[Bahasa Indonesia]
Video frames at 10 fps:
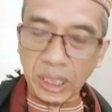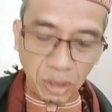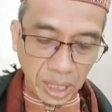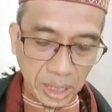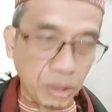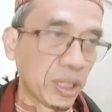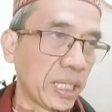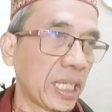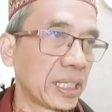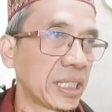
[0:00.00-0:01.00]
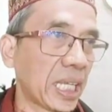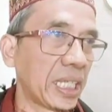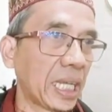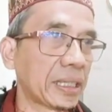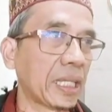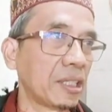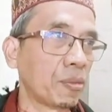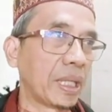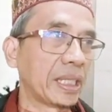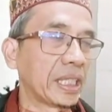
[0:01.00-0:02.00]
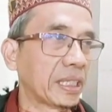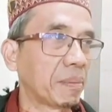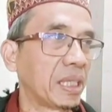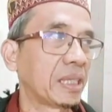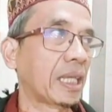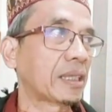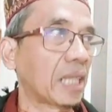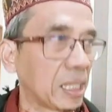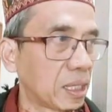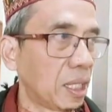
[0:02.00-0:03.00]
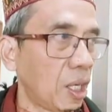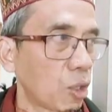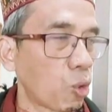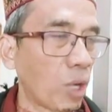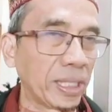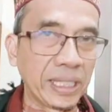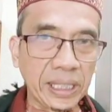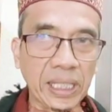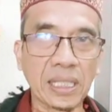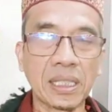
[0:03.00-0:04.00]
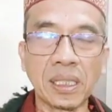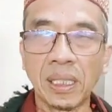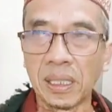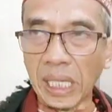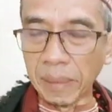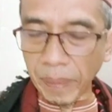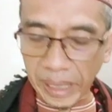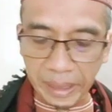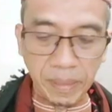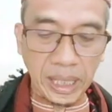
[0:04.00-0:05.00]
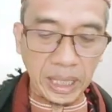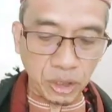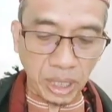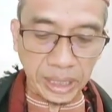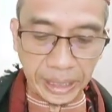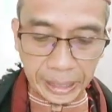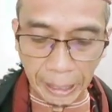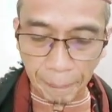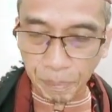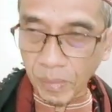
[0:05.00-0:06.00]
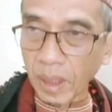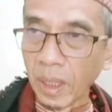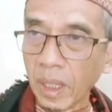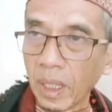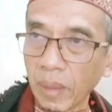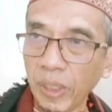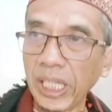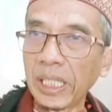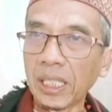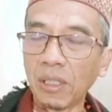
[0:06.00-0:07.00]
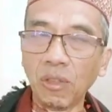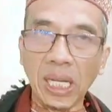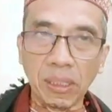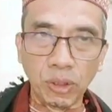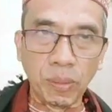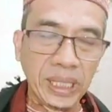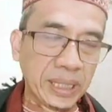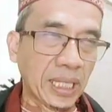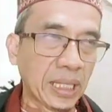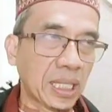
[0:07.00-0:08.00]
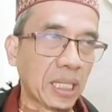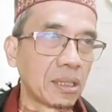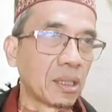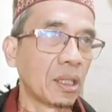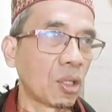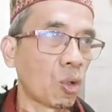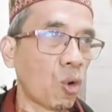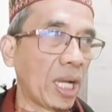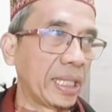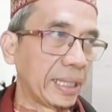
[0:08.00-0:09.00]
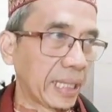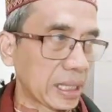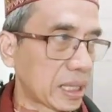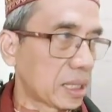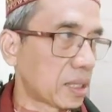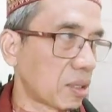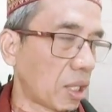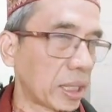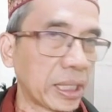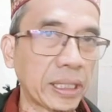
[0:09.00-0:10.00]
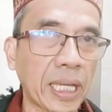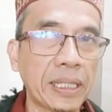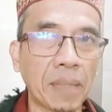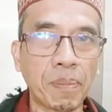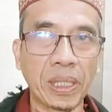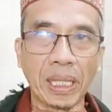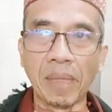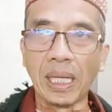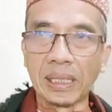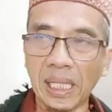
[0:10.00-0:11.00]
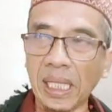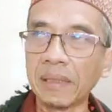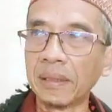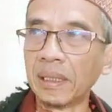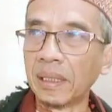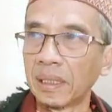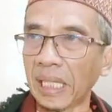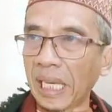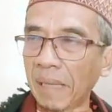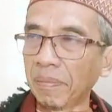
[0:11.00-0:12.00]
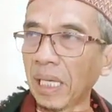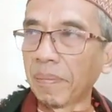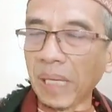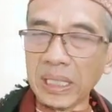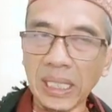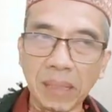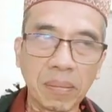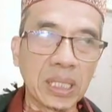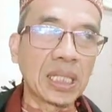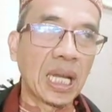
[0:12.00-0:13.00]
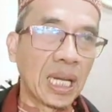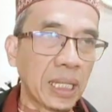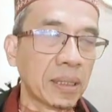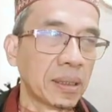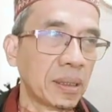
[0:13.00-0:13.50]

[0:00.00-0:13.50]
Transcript: sholat-sholat sunnah yang disyariatkan itu berarti kita meningkatkan kuantitas daripada ibadah sholat kita. Kemudian yang kedua untuk meningkatkan kualitas sholat kita yang pertama adalah tanamkan perasaan bersalah,